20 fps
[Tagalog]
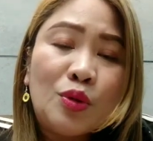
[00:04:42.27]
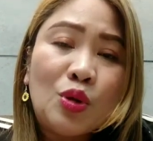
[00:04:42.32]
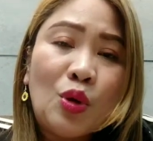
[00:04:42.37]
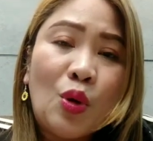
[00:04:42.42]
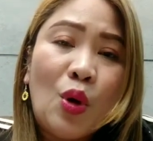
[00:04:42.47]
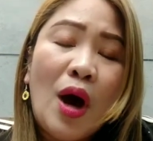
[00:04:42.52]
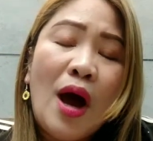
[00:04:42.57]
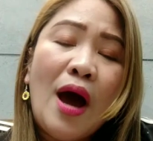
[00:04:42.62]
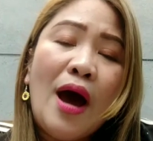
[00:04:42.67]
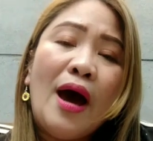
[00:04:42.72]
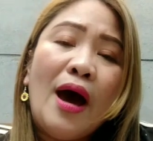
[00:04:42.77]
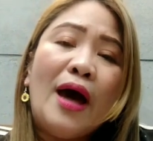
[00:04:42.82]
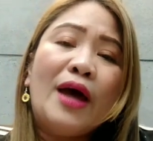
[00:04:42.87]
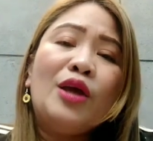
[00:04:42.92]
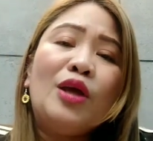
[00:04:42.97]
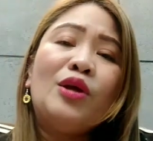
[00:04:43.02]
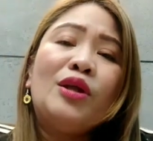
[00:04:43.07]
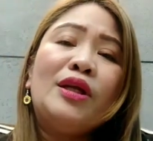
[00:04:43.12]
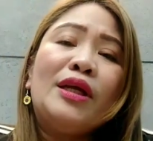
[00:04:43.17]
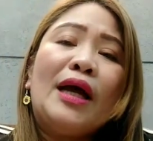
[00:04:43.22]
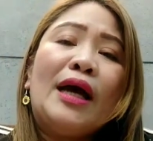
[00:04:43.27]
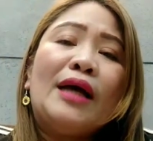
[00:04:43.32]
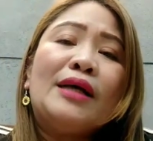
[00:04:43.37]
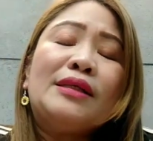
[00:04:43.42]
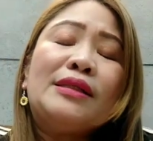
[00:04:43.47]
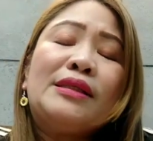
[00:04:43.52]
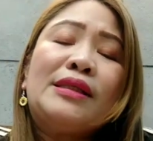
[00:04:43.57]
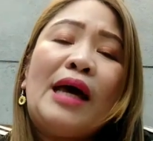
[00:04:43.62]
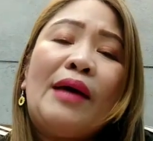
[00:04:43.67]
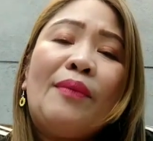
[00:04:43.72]
So, ayun
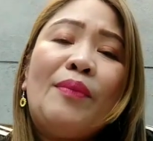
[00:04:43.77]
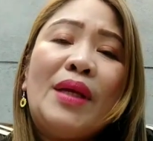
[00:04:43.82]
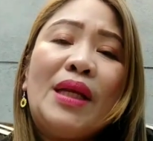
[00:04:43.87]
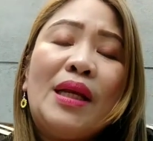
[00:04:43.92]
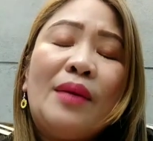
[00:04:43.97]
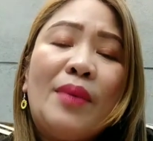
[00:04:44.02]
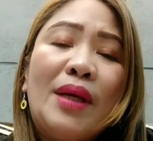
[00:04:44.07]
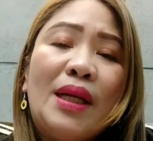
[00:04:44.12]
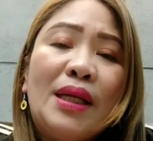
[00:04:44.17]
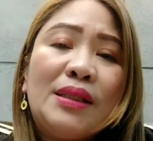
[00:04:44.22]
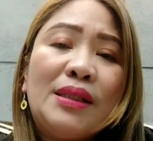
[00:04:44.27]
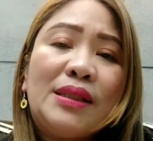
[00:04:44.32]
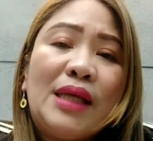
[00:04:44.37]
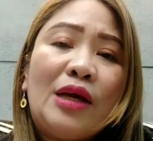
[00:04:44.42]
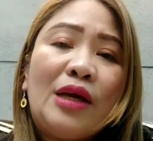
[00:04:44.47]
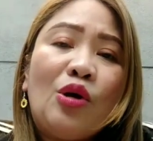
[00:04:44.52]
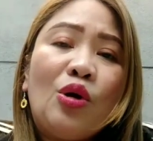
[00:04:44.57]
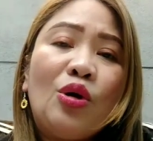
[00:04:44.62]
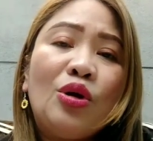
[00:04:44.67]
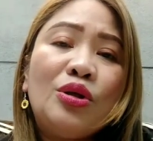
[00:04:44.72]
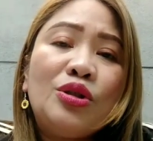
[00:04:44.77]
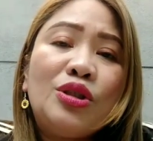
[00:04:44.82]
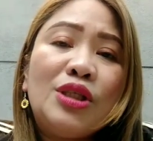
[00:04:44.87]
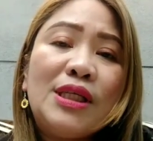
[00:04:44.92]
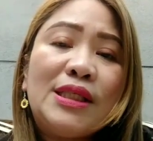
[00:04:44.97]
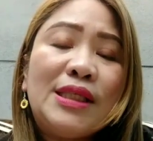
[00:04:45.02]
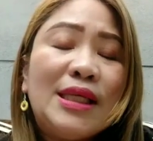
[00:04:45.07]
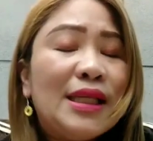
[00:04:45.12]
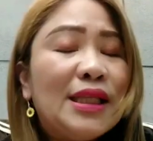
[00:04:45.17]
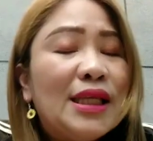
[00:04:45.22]
nga, sabi naman ng
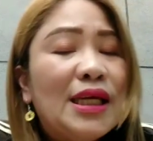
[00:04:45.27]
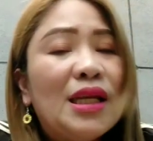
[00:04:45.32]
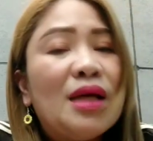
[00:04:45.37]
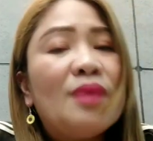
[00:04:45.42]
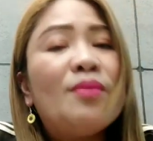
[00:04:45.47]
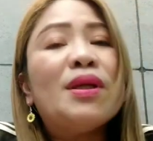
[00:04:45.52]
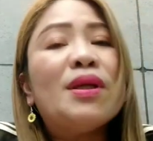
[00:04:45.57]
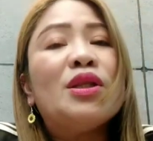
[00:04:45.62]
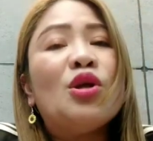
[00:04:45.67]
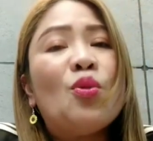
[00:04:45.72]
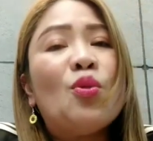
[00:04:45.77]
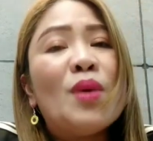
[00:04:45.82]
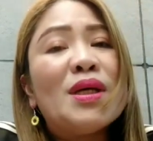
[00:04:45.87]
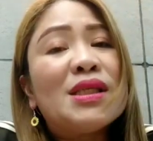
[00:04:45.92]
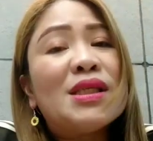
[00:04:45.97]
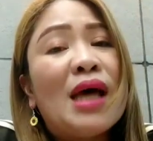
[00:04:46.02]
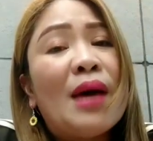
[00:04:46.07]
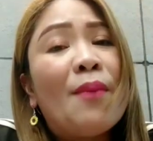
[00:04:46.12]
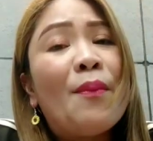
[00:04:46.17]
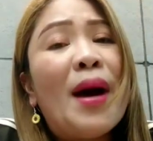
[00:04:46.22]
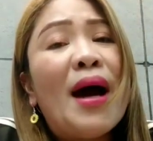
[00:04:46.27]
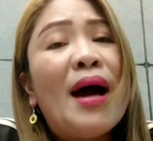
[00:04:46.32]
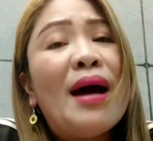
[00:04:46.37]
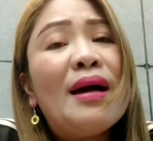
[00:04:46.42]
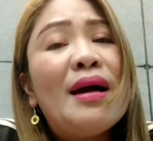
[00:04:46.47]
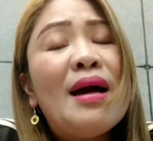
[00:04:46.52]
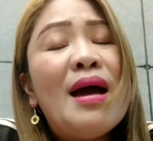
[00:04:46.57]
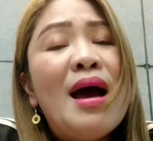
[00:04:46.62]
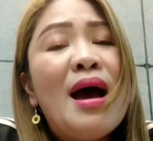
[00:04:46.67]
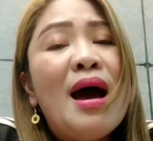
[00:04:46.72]
psychologist, hindi naman daw
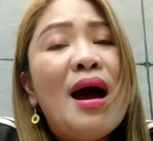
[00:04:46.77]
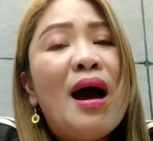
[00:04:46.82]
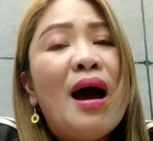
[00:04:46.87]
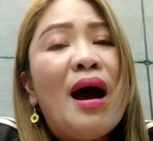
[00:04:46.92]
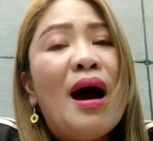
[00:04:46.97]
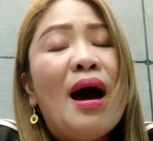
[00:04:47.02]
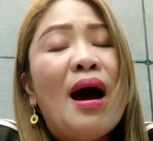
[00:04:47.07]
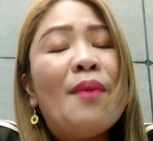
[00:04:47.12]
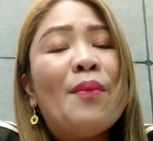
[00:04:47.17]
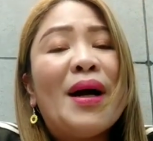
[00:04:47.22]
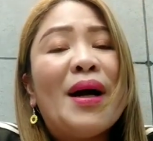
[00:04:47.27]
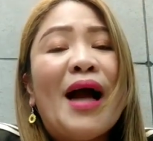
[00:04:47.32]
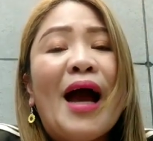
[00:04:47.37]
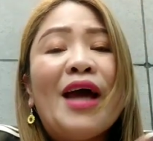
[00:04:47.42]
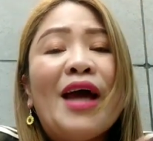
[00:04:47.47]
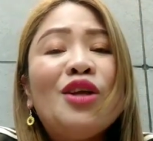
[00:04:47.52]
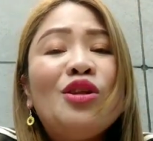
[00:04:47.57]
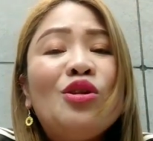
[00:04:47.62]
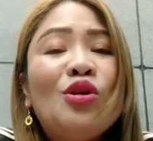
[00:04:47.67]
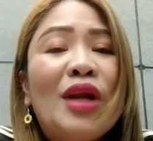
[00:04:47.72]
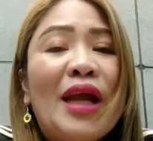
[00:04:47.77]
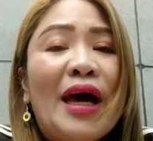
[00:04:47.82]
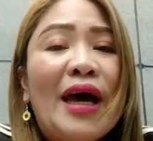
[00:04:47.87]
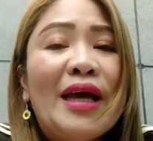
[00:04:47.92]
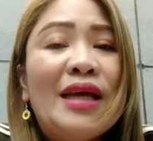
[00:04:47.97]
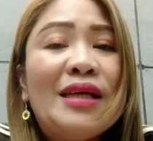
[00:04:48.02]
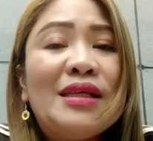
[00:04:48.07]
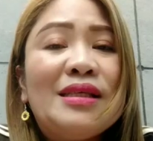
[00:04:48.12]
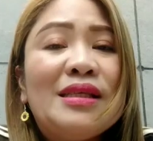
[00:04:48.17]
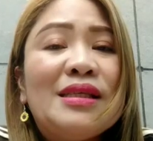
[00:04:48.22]
masamang uh,
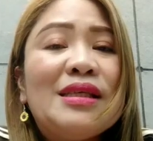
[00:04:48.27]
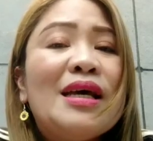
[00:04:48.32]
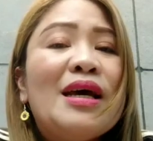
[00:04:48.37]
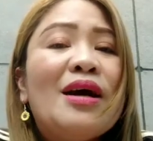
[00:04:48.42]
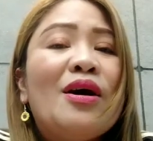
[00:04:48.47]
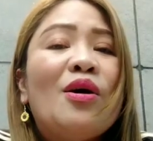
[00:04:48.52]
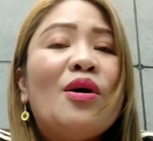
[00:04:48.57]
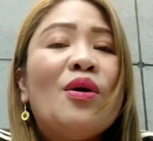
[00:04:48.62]
mag-idolize